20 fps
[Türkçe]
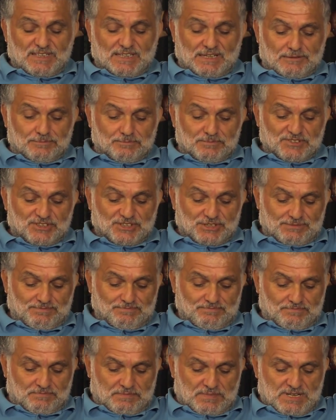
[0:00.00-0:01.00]
tweet
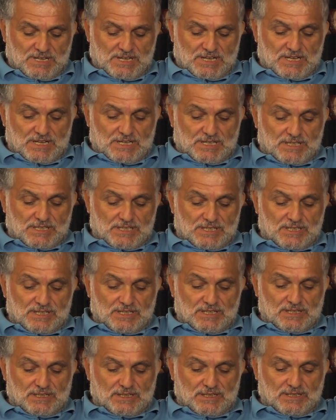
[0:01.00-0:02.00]
atmışım
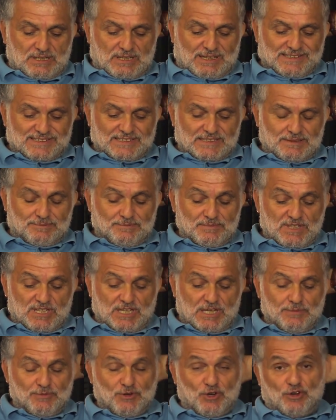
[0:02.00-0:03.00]
e, Kasım
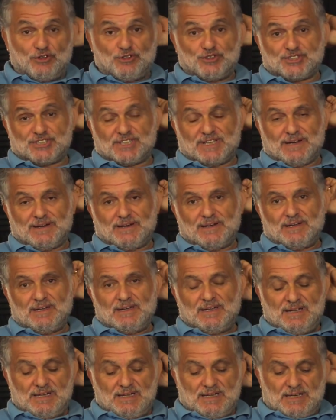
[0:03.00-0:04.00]
2013'te.
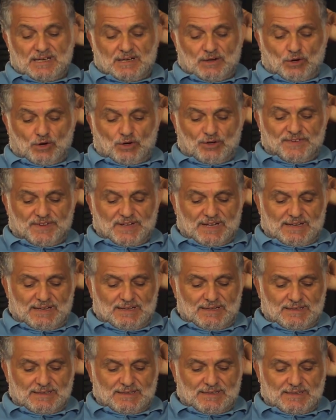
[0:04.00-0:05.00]
O
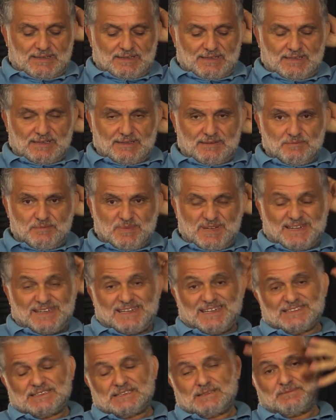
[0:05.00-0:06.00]
da e,
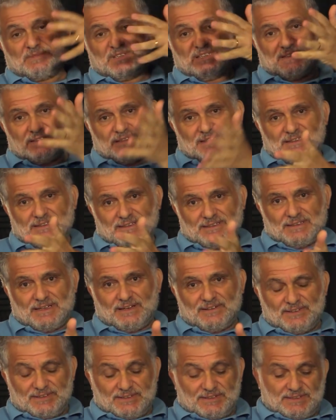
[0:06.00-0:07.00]
bir yazımı
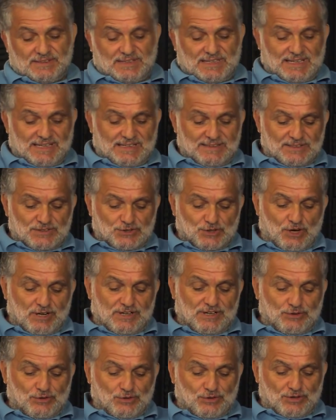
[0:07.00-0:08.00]
tanıtırken
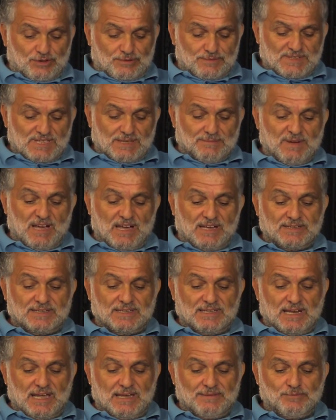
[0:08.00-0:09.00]
şöyle diyorum.
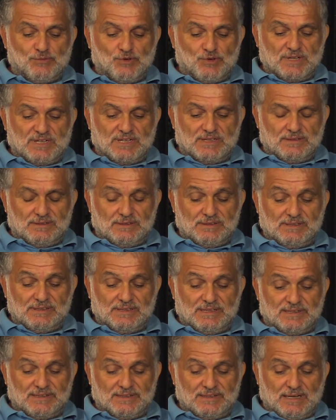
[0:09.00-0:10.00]
Cemaatin en büyük
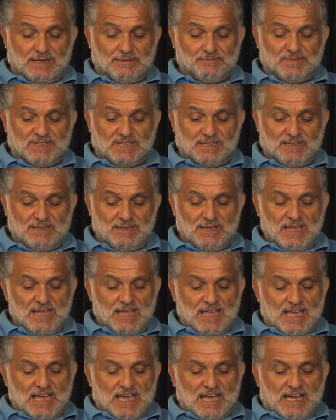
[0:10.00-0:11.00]
yanılgılarından biri
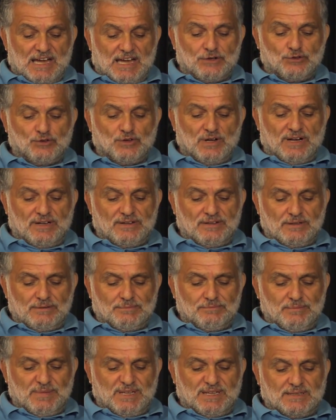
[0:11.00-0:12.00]

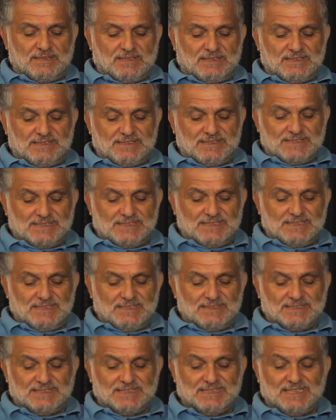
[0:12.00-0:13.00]
Erdoğan'ın MIT
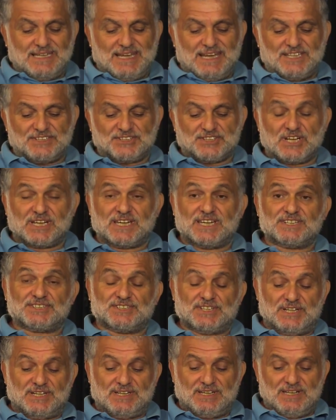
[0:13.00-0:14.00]
krizini sineye
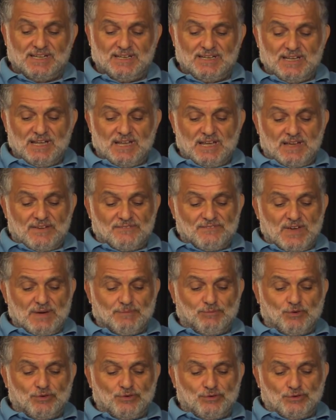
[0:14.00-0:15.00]
çekeceğini
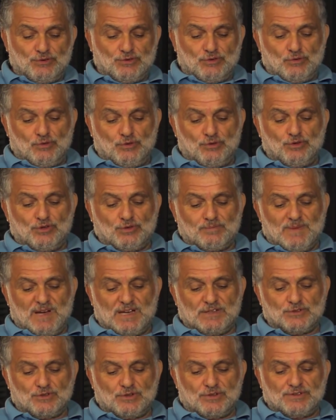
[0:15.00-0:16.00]
ve bunu
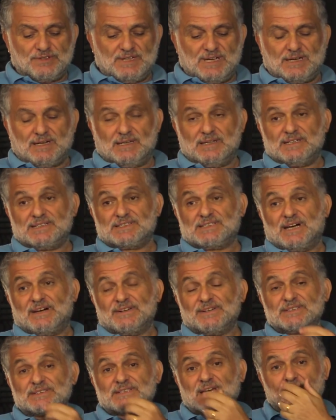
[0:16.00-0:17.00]
unutmak zorunda
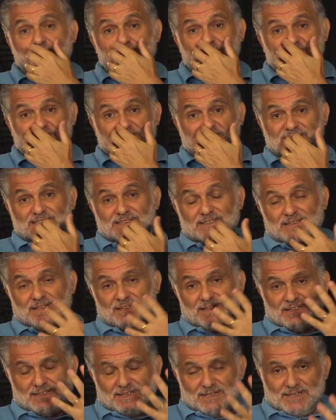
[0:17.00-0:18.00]
kılacağını
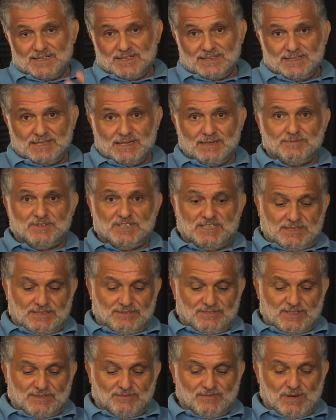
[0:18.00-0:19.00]
sanmasıydı diye
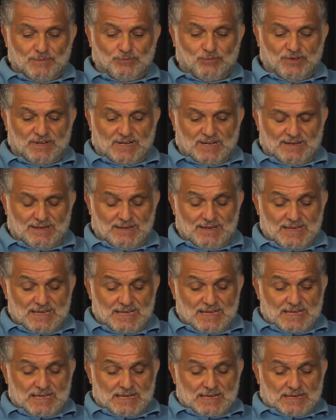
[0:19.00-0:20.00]
bir tweet ve
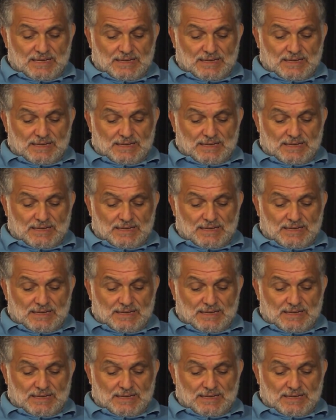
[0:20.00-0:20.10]
buna